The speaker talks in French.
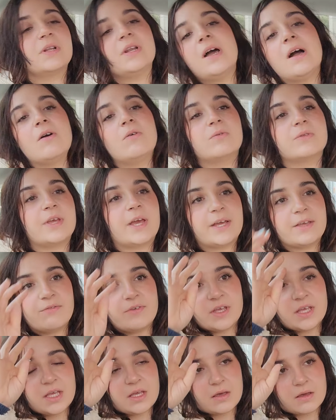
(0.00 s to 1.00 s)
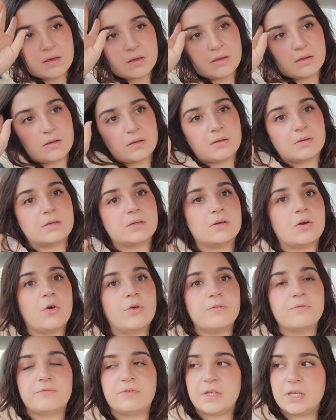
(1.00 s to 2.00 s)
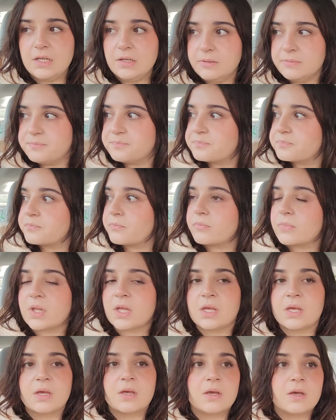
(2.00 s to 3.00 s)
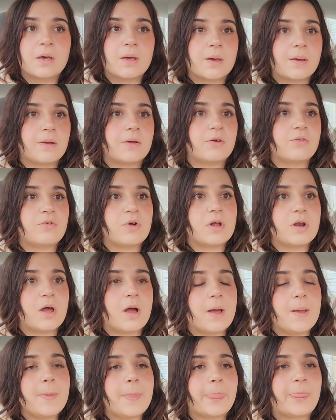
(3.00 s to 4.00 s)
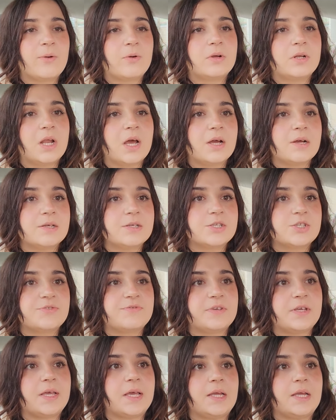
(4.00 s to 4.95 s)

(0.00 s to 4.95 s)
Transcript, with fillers: là, on est arrivé euh, en ville. Euh, voilà. Donc là, je vais